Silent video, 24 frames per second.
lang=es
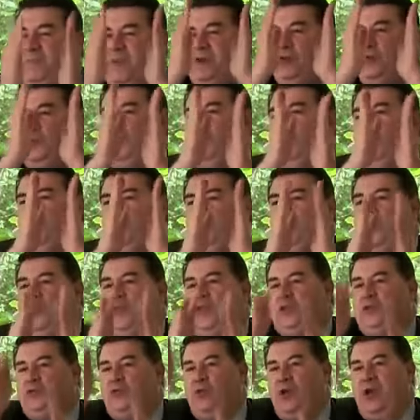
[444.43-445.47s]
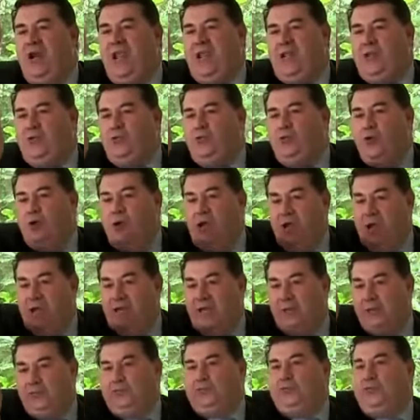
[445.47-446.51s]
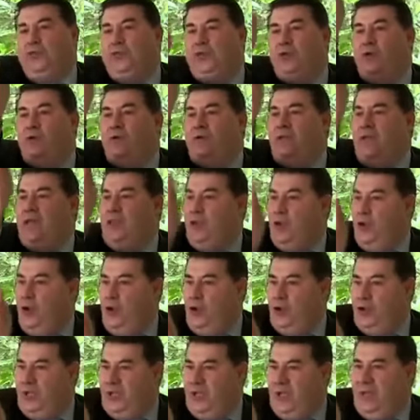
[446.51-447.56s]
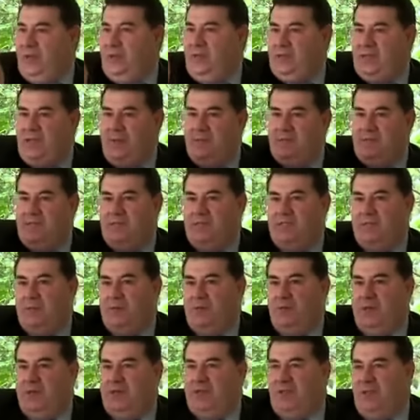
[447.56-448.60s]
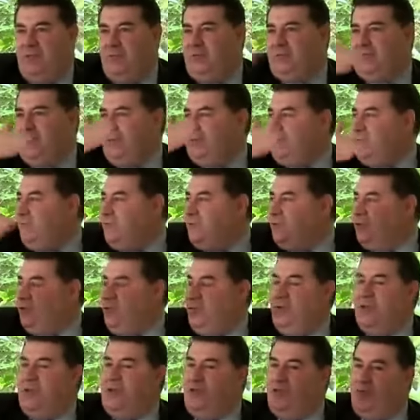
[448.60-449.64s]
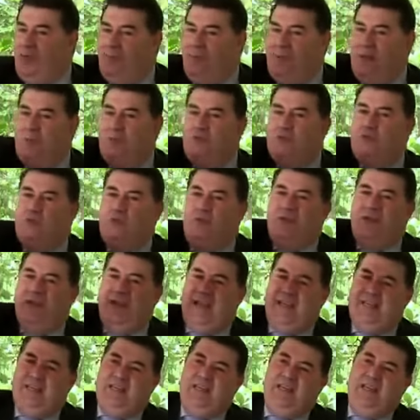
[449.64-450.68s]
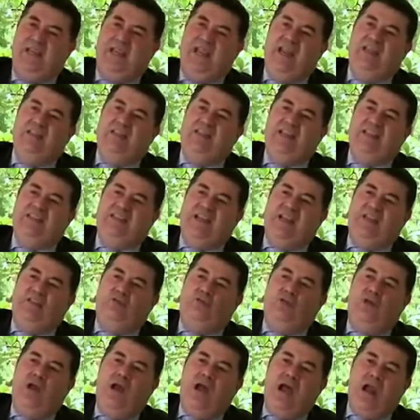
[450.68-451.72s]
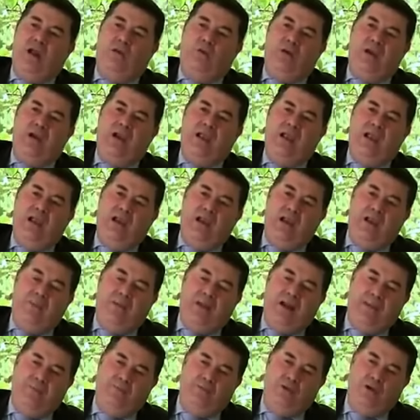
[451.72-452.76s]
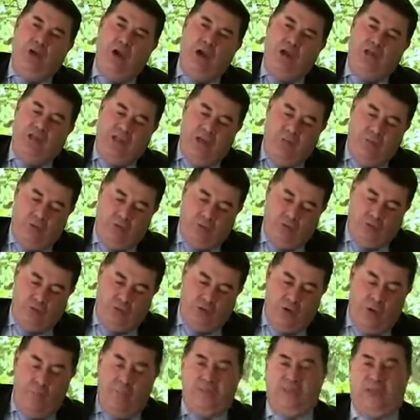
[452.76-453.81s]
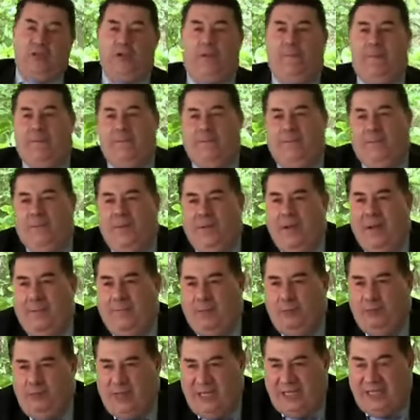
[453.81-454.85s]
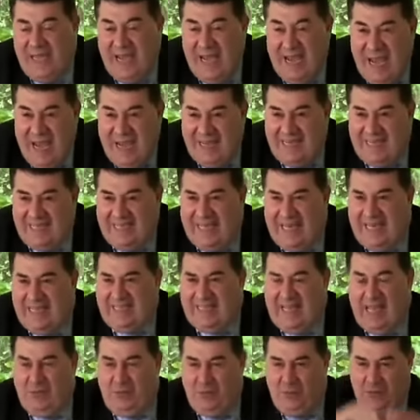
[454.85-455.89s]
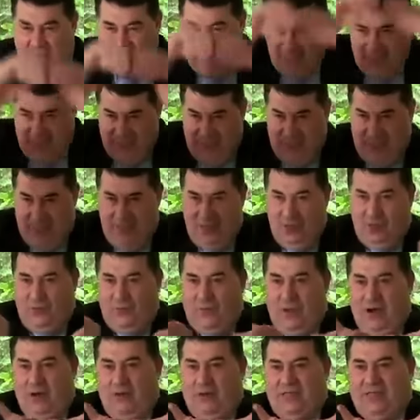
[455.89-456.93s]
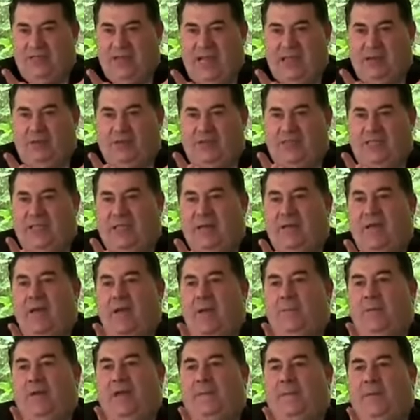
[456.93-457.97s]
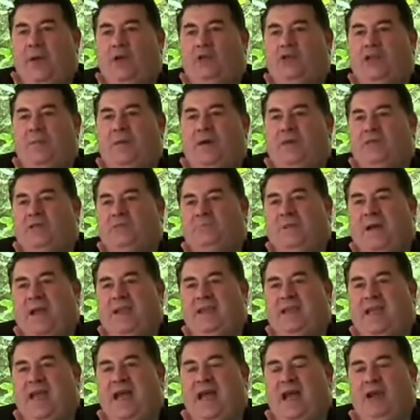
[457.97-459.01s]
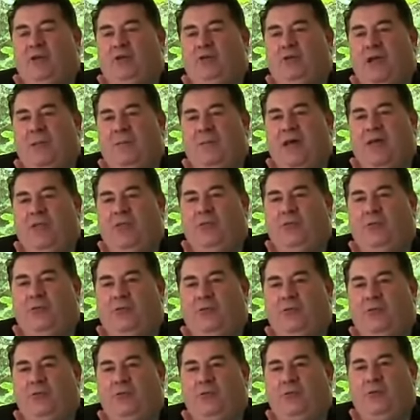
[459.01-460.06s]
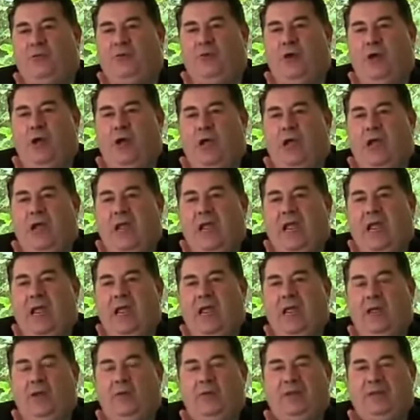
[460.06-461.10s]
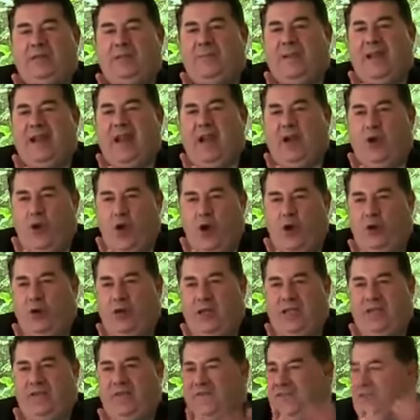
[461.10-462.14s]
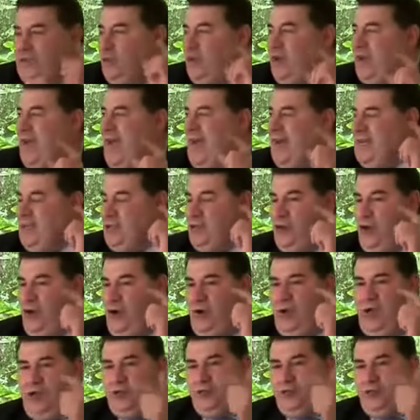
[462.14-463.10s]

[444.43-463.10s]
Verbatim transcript: Pero es un proceso lento de construcción ideológica a través del sistema educativo, a través de los medios de comunicación, para construir ese ente abstracto al cual le pagamos tributos. Por tanto, la primera pregunta es, ¿existe el Estado así entendido como algo abstracto? ¿Existe, por ejemplo, algo llamado España, algo llamado eh, Guatemala? No. Efectos reales, no.